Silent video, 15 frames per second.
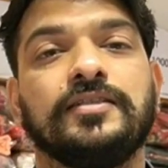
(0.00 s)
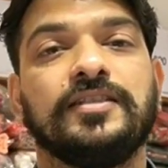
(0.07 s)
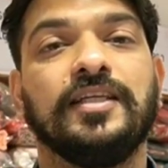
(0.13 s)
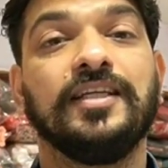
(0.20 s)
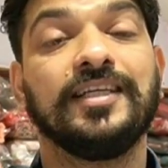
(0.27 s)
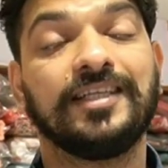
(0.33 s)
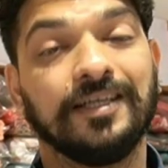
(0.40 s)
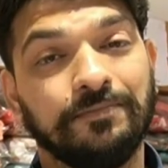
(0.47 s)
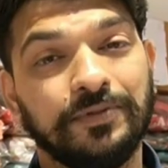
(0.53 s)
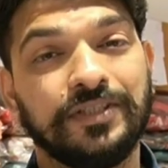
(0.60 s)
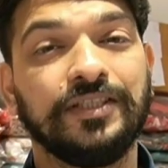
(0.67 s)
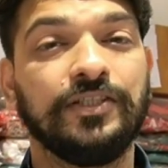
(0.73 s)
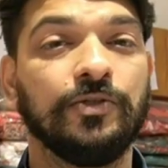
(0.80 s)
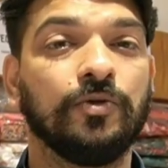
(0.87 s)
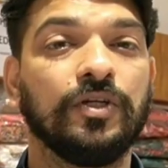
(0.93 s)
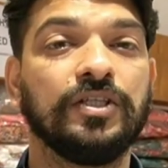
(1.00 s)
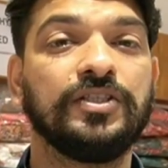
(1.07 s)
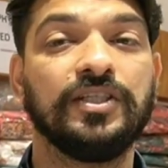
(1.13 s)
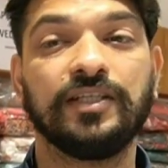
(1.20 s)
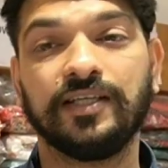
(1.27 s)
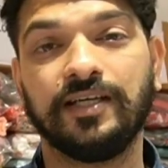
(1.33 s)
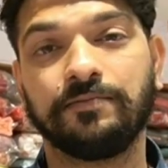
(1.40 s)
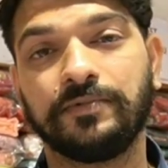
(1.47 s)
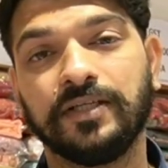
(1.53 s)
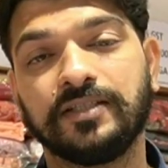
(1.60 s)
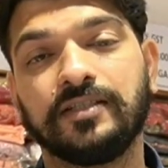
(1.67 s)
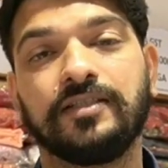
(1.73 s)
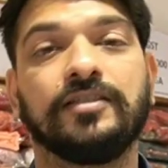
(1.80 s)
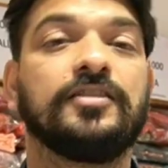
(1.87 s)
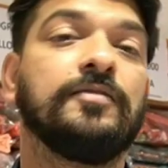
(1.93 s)
सेलिंग कैपेसिटी होना चाहिए कि आप
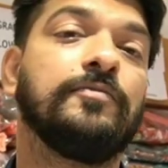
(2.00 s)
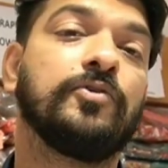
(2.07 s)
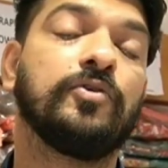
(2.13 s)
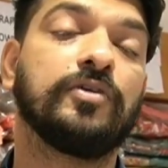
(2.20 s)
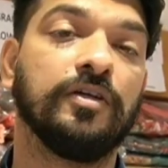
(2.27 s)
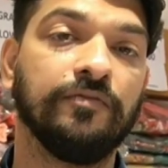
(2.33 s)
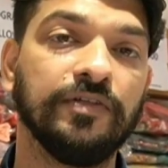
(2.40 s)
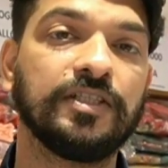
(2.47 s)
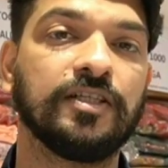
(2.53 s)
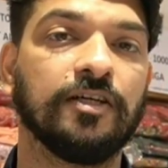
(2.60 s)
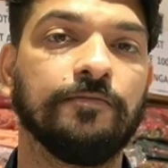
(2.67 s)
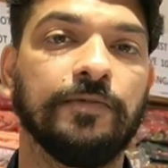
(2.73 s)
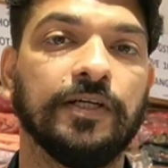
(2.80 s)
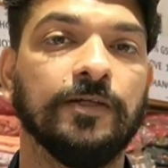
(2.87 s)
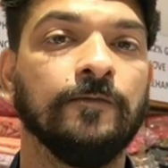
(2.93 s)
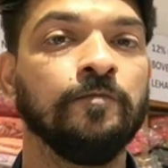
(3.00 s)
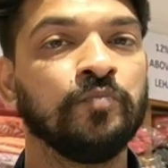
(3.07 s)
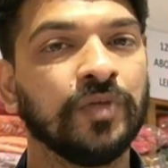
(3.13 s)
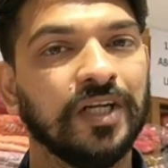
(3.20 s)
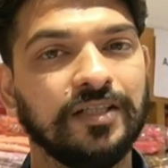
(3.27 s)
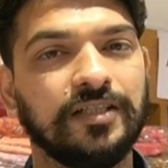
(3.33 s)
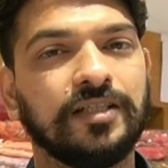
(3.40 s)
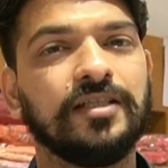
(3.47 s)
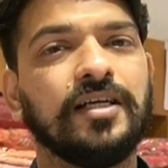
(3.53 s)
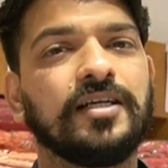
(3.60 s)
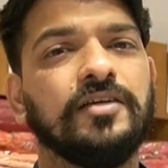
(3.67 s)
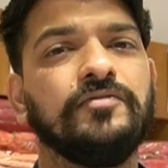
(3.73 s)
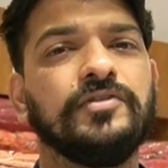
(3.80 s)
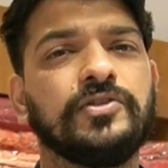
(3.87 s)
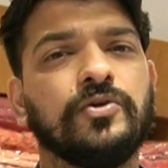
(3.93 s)
कैसे कस्टमर को कन्विंस कर पा रहे जितना
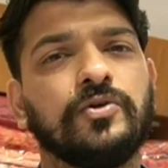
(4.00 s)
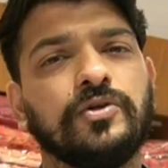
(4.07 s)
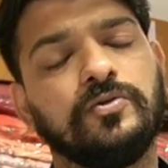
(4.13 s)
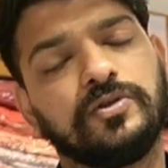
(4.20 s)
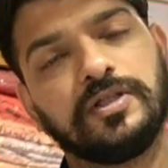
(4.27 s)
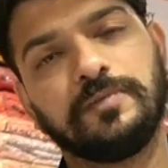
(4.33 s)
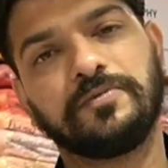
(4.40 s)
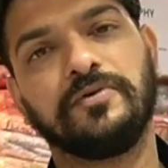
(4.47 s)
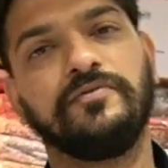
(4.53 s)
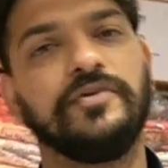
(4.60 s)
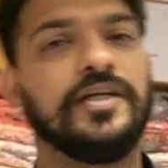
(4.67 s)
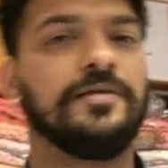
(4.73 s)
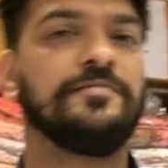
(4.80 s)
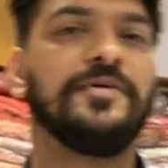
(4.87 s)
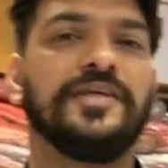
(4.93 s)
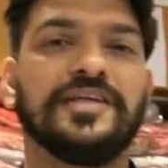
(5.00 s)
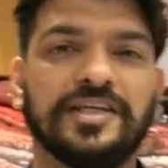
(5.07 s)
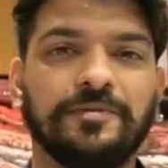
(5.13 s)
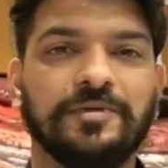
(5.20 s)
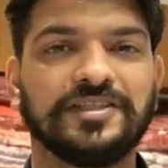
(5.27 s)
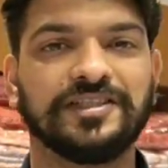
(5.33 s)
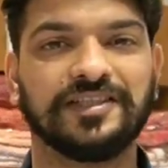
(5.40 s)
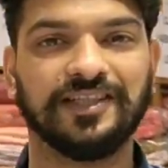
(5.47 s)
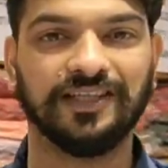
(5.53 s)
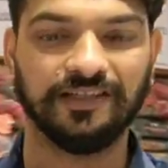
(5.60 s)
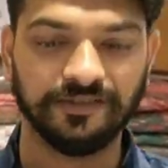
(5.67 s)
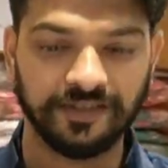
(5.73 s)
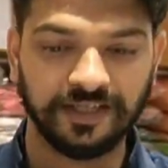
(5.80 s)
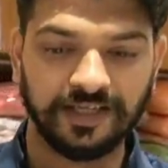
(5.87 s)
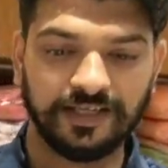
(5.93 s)
कन्विंस बिजनेस करोगे उतना प्रॉफिट आप कमा सकते
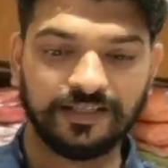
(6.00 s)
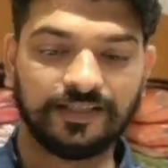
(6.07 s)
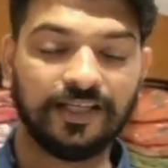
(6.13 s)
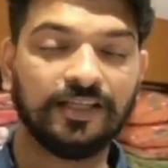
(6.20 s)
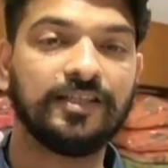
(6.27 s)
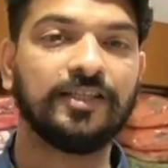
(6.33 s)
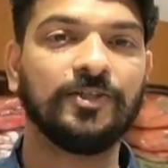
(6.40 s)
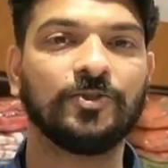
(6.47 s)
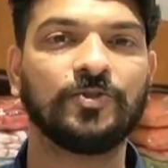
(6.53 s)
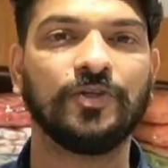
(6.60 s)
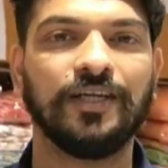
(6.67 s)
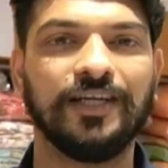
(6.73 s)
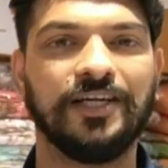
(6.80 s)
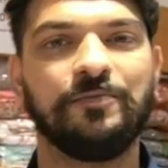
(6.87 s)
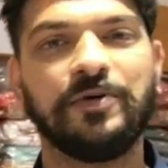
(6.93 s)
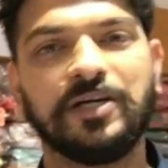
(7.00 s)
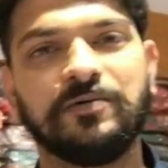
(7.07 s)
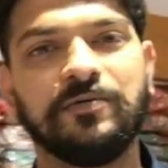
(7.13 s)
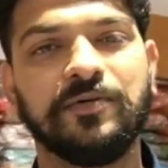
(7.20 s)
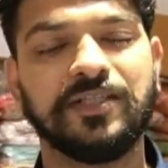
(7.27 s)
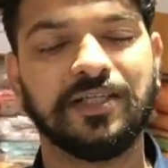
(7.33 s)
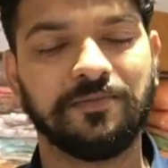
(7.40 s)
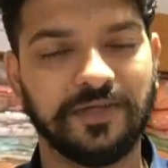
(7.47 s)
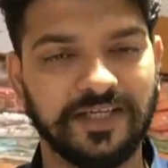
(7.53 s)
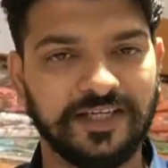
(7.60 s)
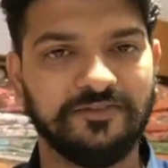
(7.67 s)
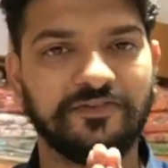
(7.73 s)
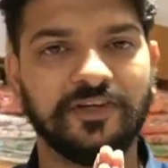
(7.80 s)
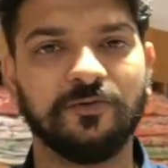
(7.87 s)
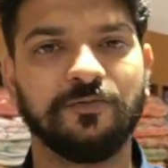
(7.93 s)
हैं चलते हैं दोस्तों नए डिपार्टमेंट में जहाँ पे
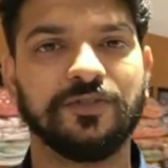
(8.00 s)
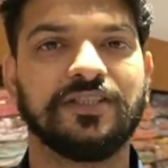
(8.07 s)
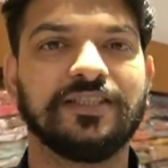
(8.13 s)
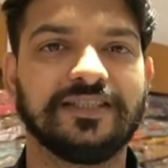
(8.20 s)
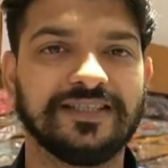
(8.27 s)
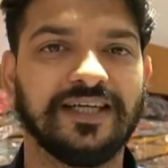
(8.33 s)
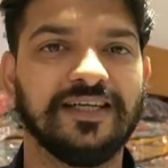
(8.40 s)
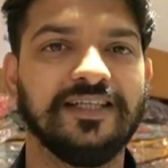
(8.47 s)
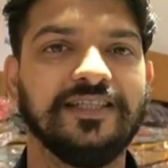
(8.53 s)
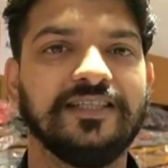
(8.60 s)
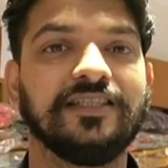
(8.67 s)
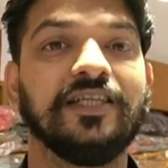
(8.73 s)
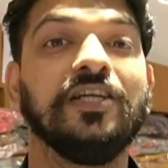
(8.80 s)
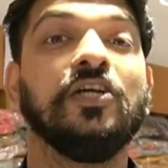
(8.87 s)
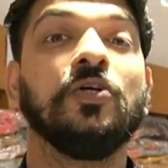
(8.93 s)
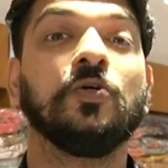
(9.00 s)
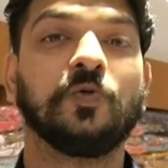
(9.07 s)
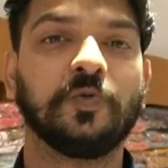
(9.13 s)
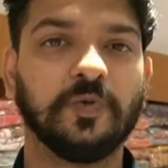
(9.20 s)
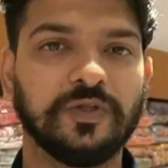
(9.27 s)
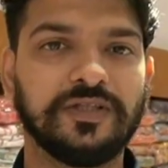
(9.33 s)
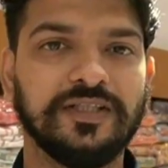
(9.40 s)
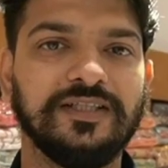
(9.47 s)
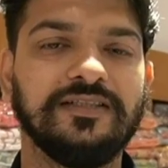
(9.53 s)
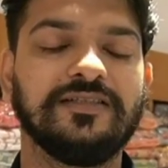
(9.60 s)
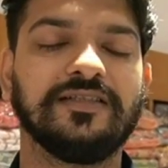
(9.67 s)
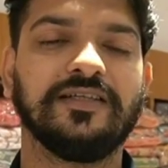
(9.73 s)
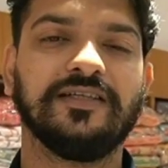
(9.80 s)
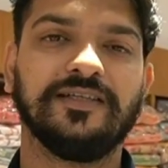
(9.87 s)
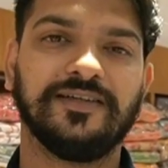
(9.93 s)
एटी फाइव रुपीज़ से साड़ीज़ कुर्तीज़
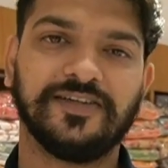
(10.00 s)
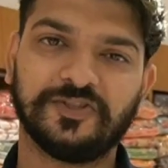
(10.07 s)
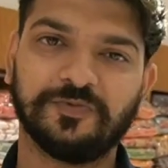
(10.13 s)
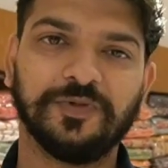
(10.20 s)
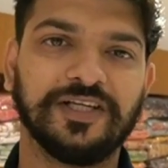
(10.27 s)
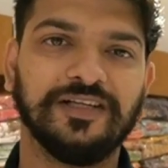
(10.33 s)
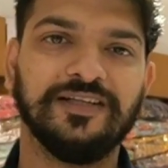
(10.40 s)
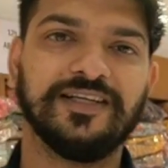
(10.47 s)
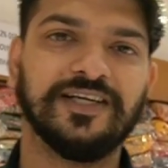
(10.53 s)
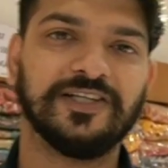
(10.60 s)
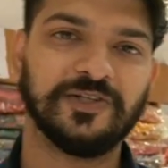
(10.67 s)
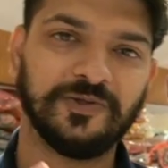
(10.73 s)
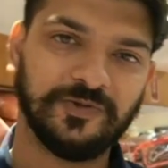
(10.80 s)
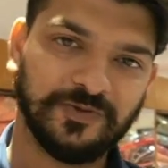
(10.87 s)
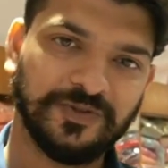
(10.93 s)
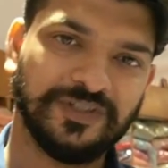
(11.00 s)
ड्रेस मटेरियल दिखाता हूँ